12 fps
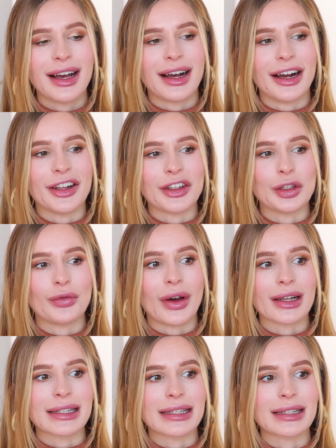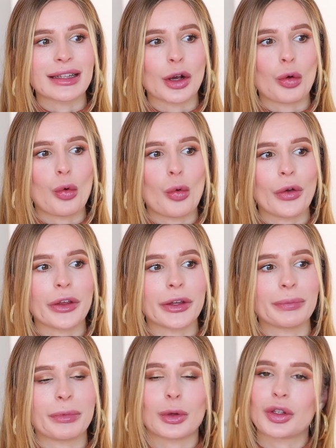а, и у вас
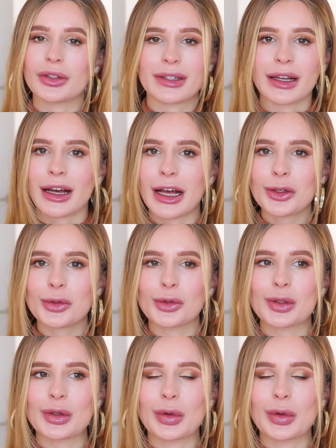такой получился казус,